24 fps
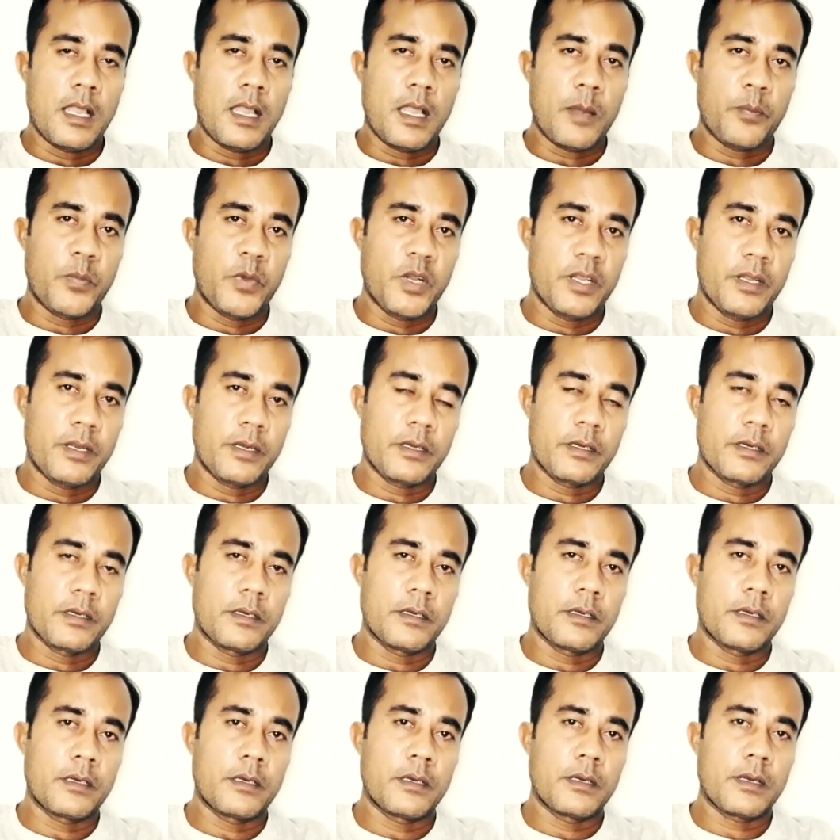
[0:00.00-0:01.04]
আপনার
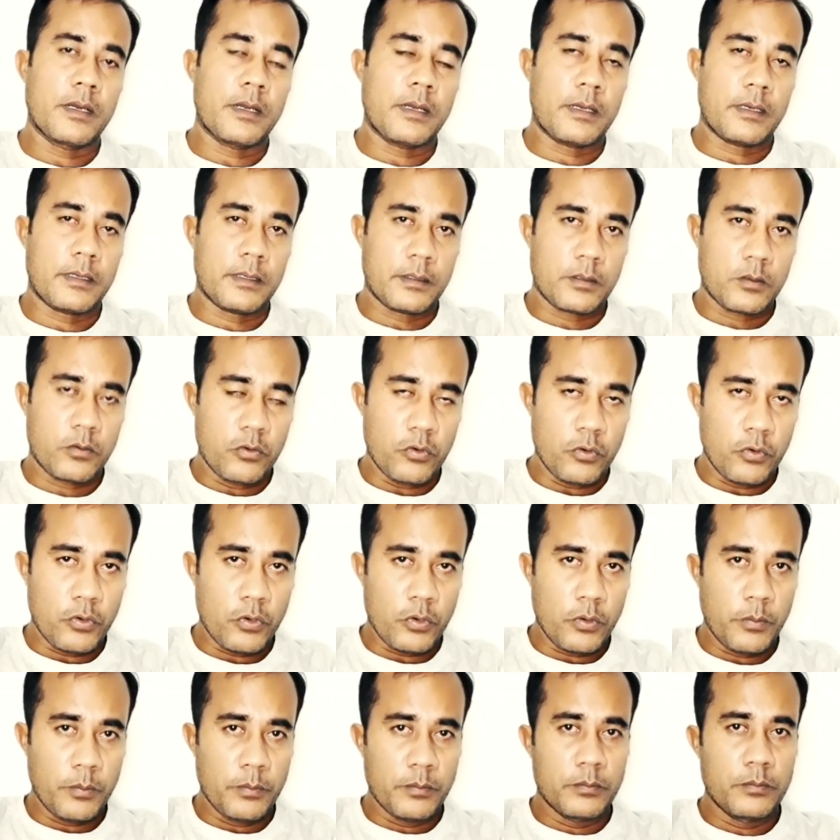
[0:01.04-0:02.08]
কোনো
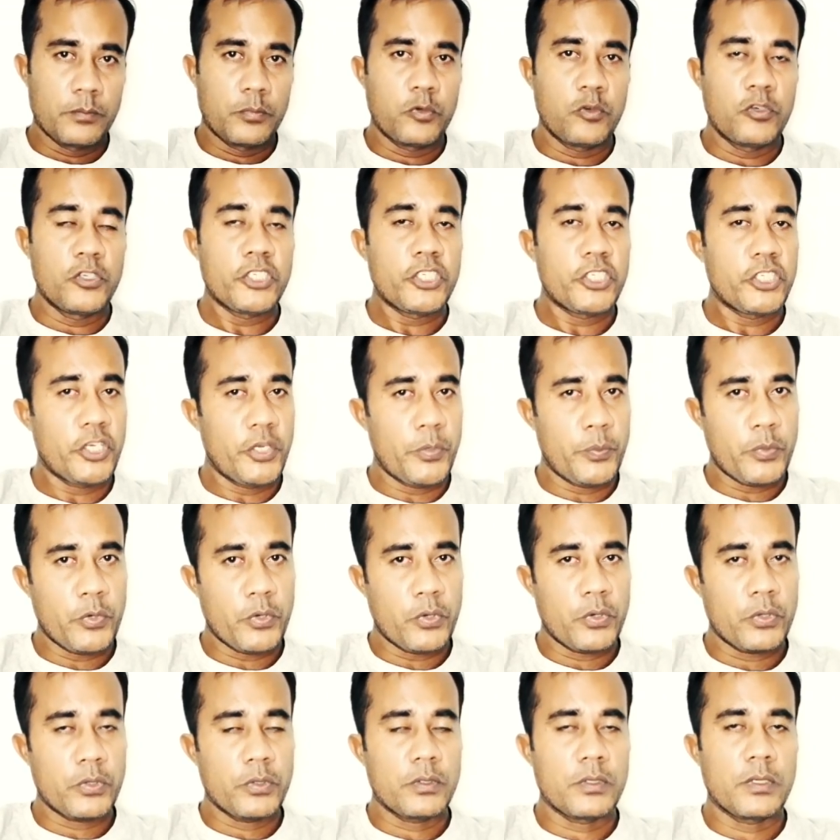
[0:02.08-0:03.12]
পুলিশ
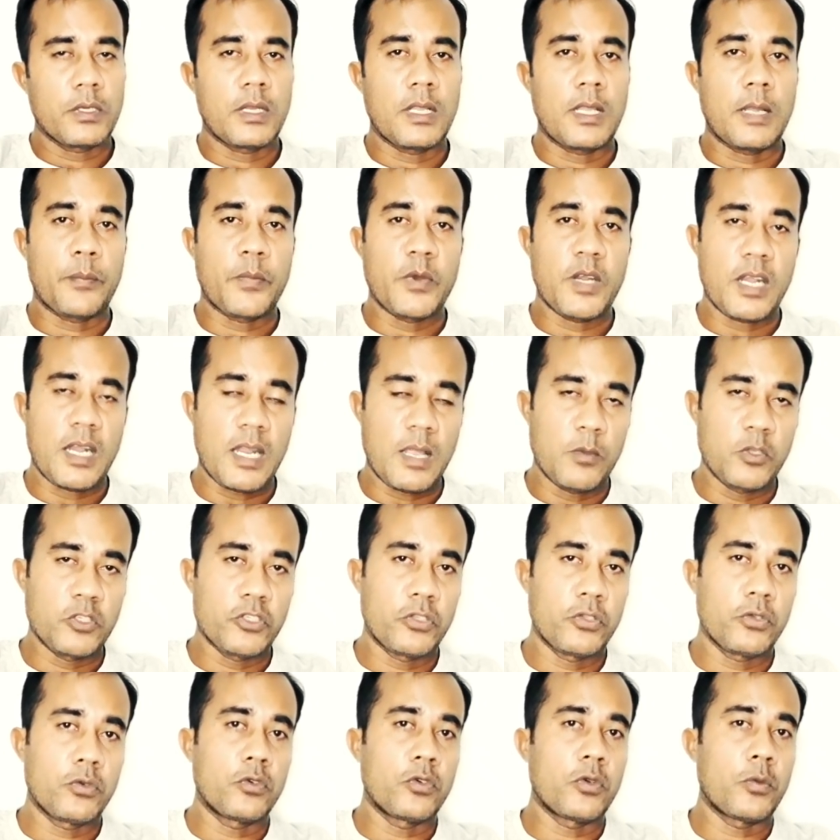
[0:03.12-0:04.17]
রিপোর্ট আপনার নামে
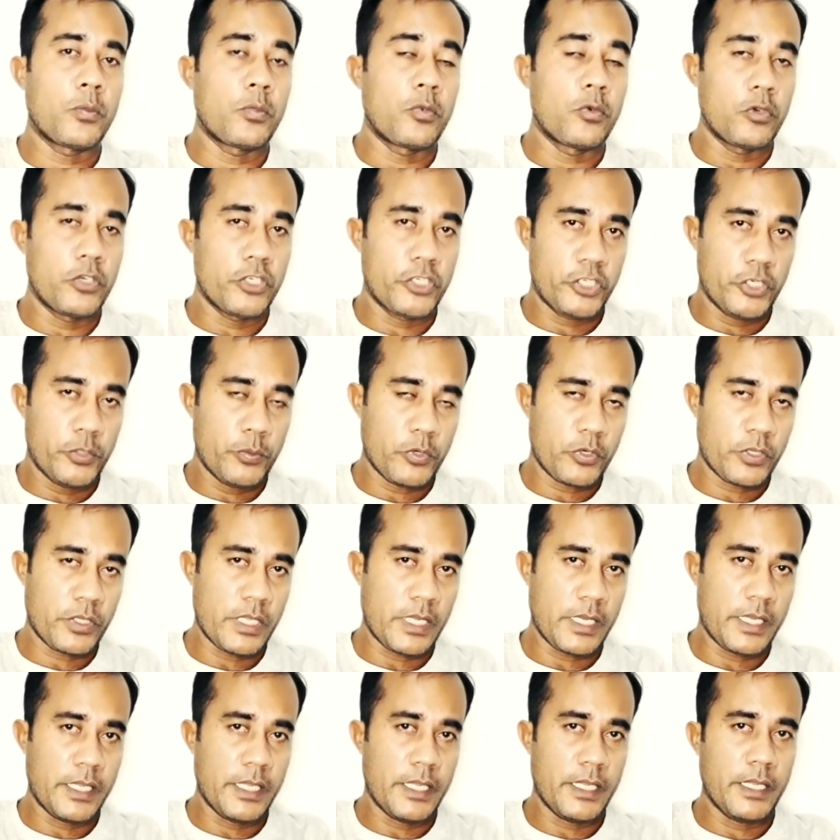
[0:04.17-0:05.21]
যদি কোনো পুলিশ রিপোর্ট
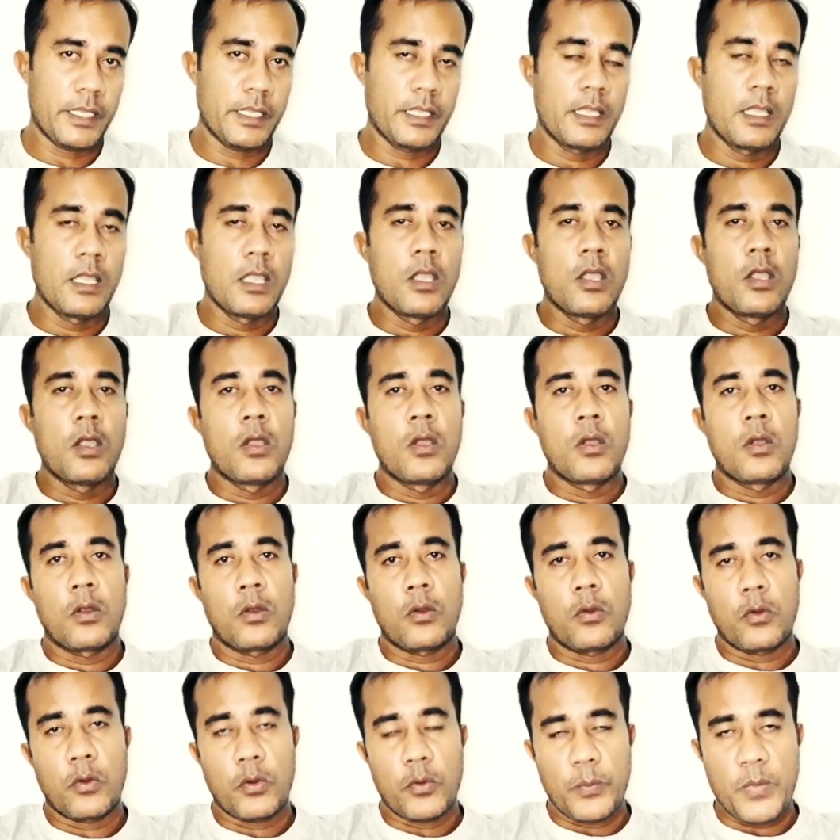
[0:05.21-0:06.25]
থাকে
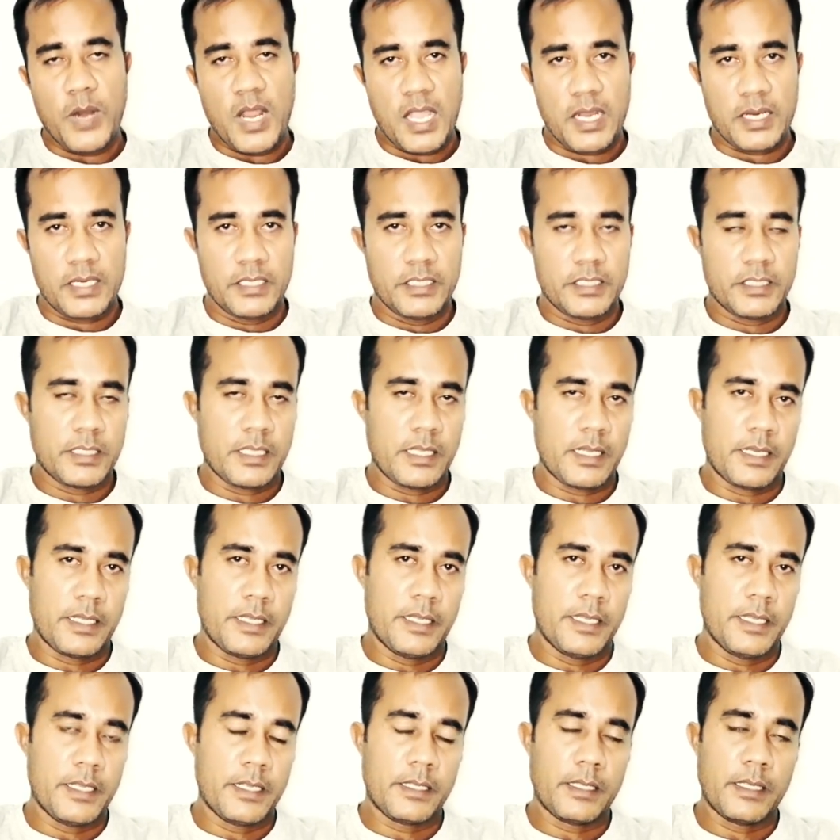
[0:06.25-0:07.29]
কোনো ব্ল্যাকলিস্ট
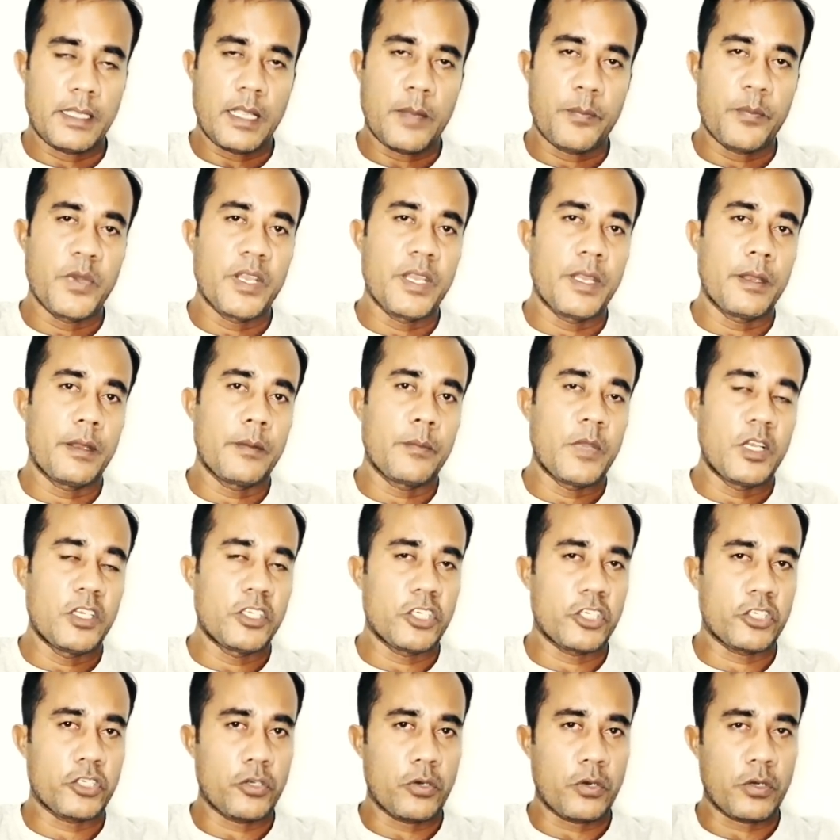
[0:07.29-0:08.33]
থাকে আপনি
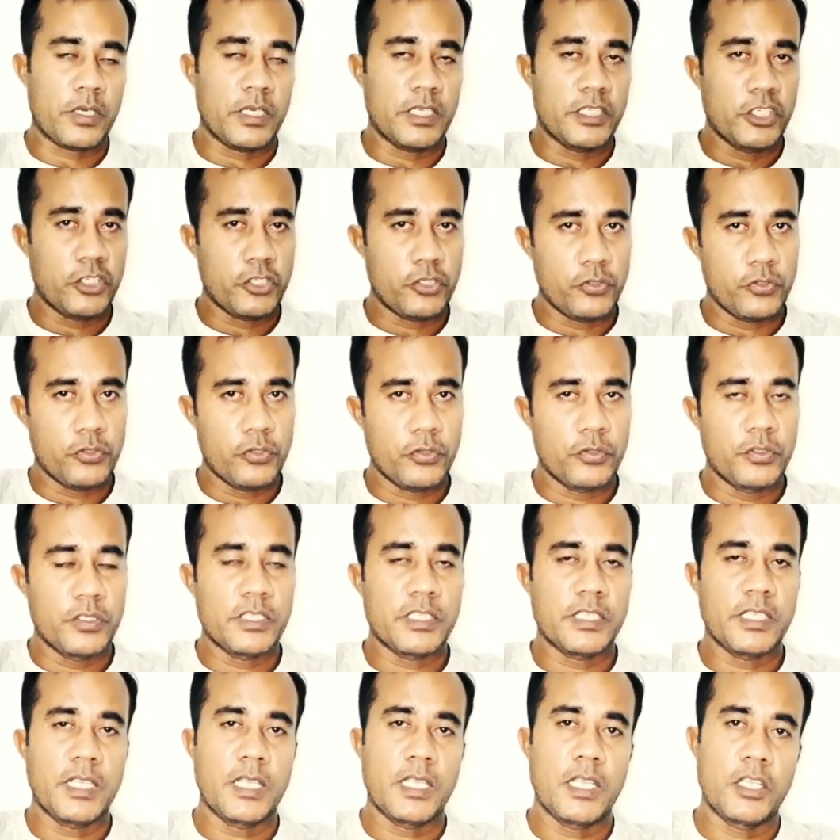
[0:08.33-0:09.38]
মালয়েশিয়া সরকার যে সুযোগ
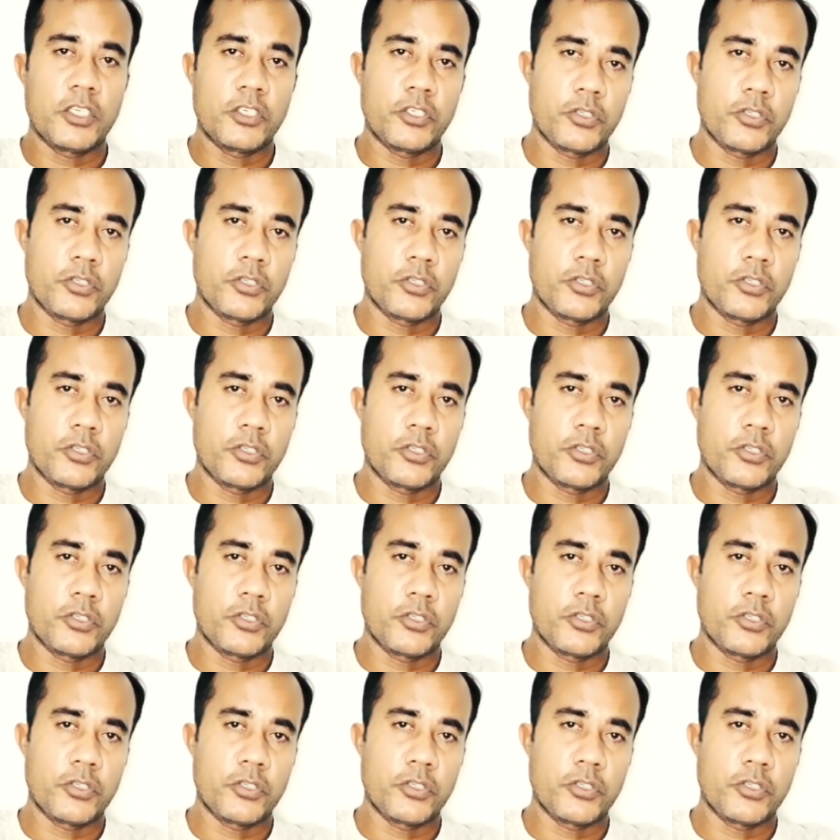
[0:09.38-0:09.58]
দিছে এই